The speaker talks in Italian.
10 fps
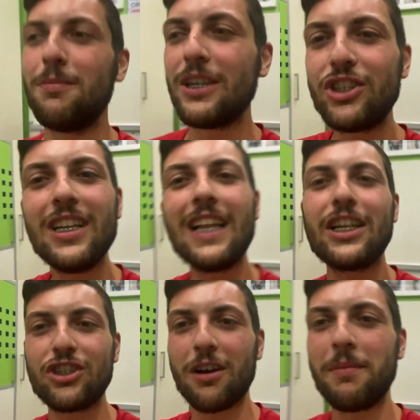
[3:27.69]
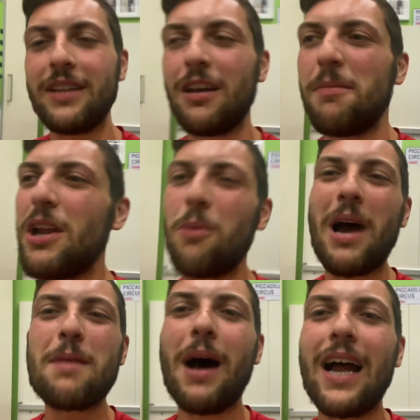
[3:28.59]
Mancini leggermente meno, ma
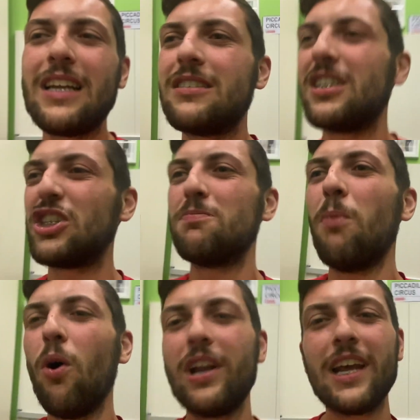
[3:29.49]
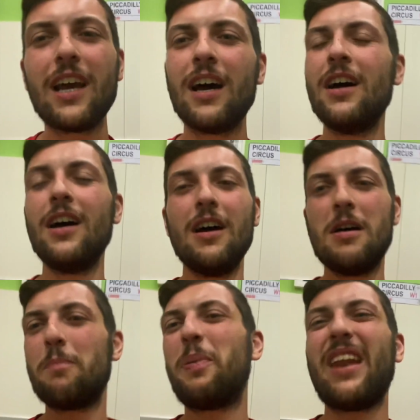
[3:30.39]
i Bagnets e Smalling
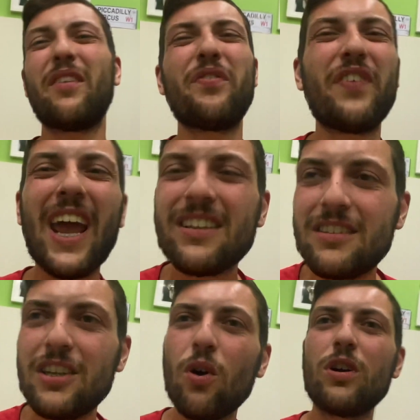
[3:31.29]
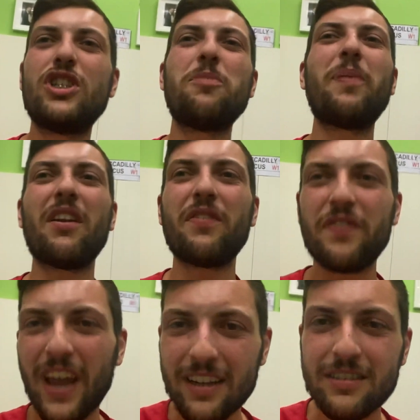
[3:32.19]
perfetti oggi,
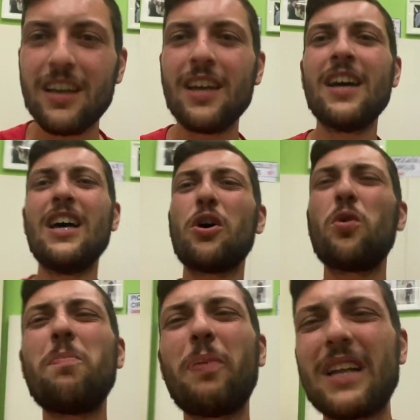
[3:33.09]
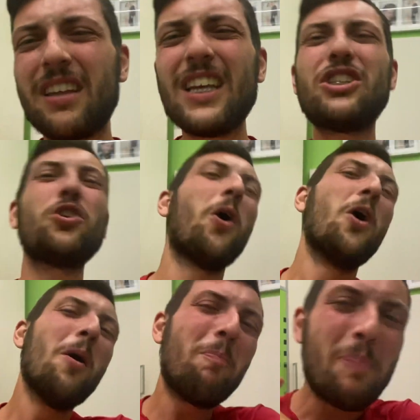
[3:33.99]
perfetti. Rui
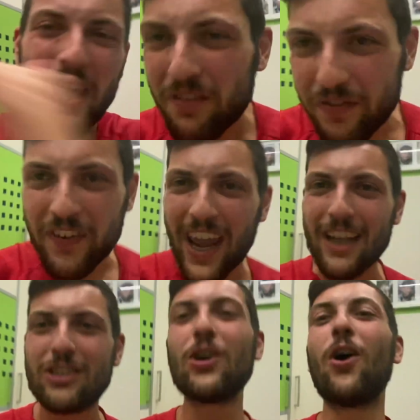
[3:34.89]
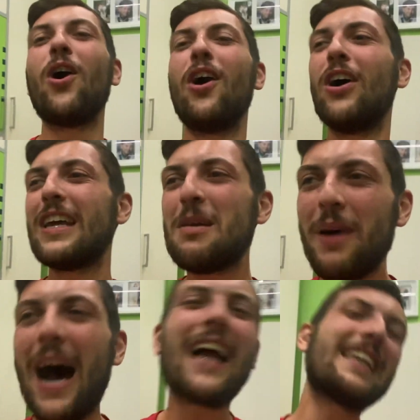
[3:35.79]
Patricio, perfetto. I
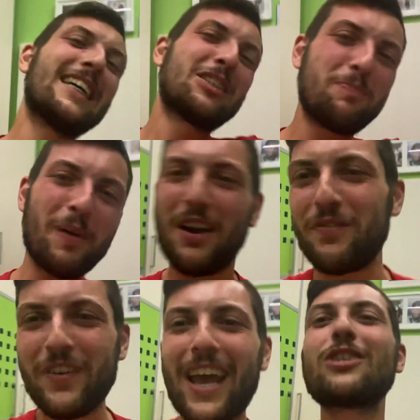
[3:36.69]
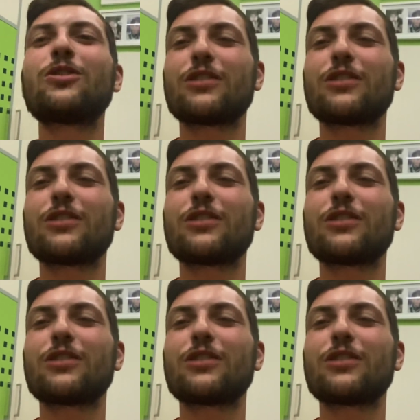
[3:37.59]
Bagnets, perfetto.